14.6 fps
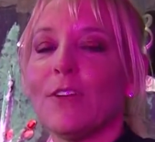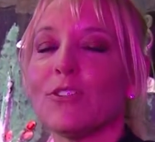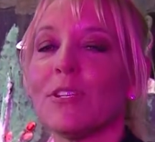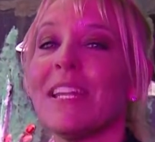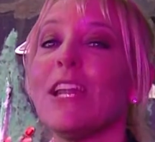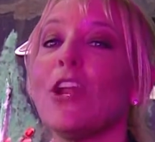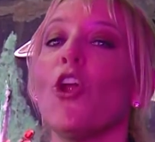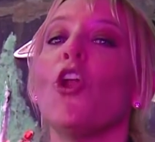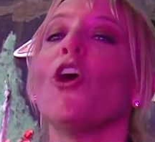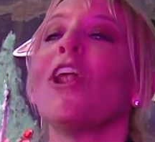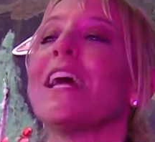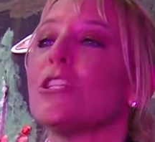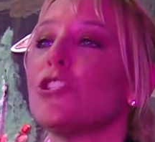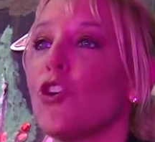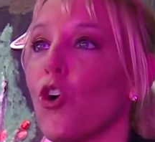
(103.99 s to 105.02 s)
no saben el olor
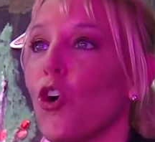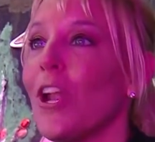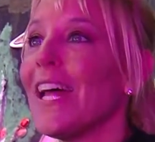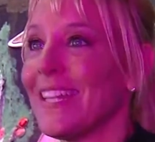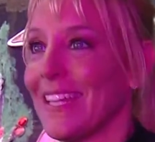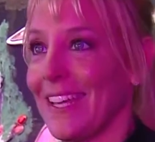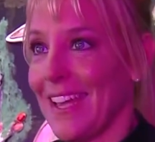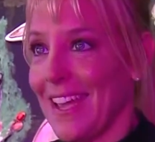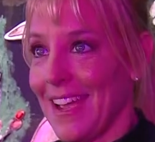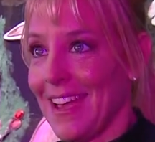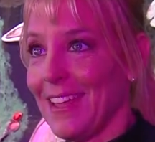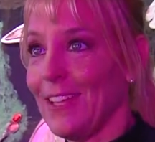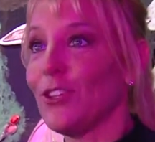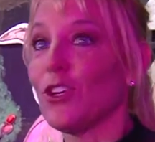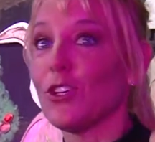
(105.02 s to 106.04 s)
a chocolate que acá
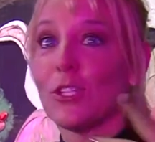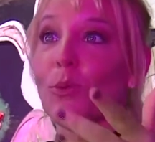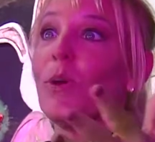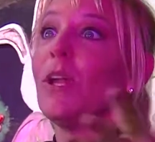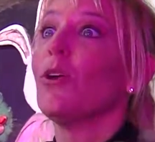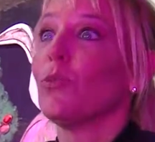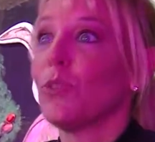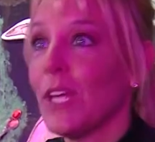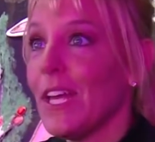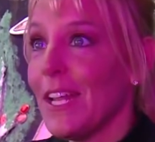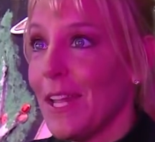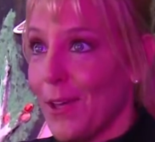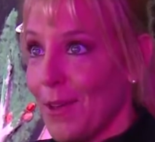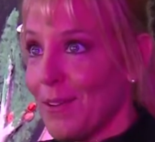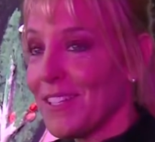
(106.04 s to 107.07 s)
adentro, bueno, ustedes
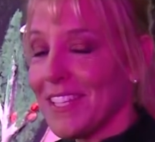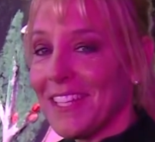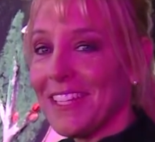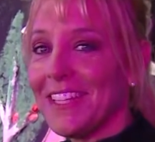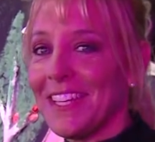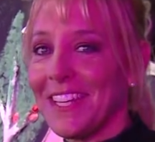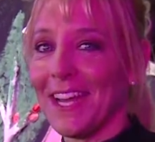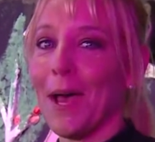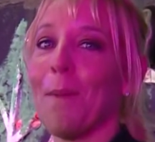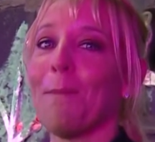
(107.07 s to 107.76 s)
le deben sentir,